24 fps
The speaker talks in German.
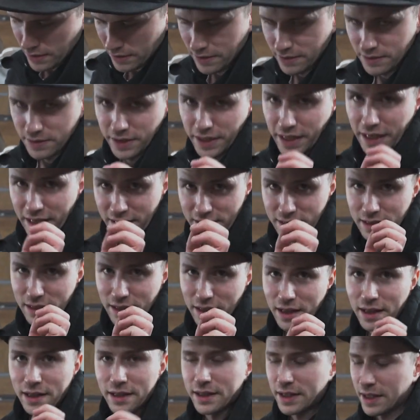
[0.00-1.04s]
diese
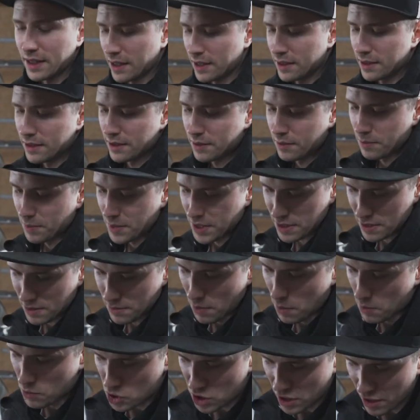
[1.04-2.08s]
kerzengrade Kante ein
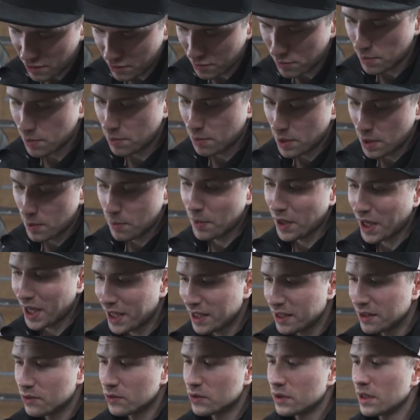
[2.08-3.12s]
bisschen mit dem Schleifpapier
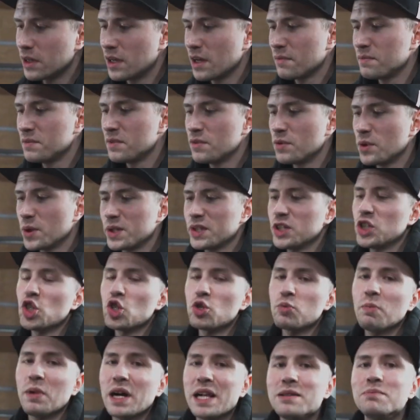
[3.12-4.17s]
brechen und dann haben wir wirklich ein
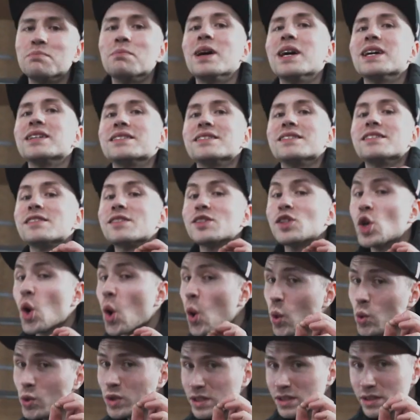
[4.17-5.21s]
Spaltmaß des
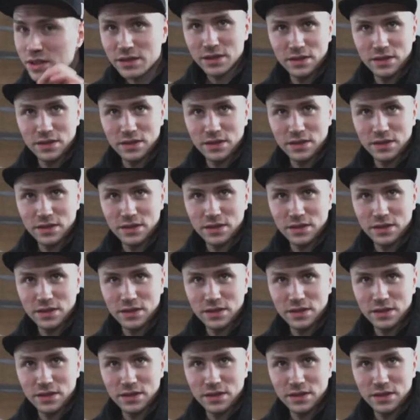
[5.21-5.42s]
Todes.